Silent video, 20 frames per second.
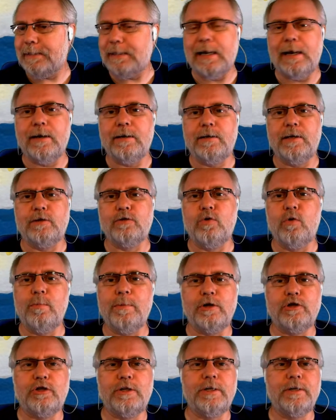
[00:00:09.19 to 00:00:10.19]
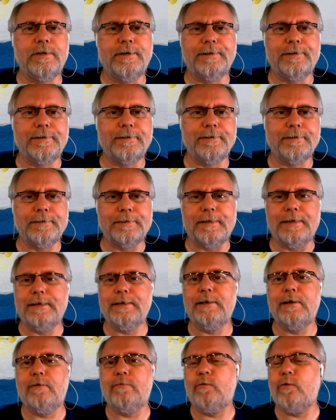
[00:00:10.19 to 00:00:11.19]
Ja, der Thomas Stehler hat in
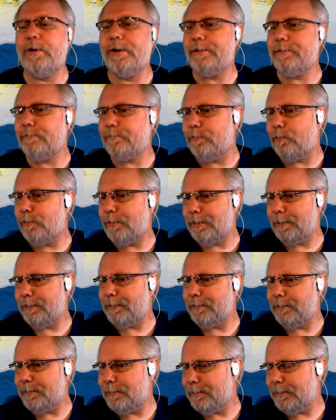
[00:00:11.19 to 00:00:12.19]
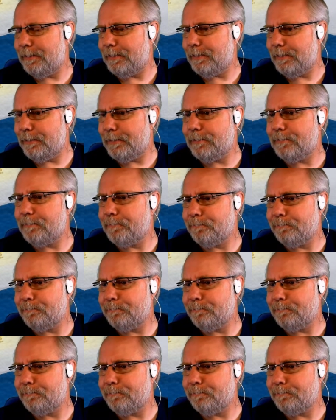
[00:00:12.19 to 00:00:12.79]
einer der vorherigen Folgen äh,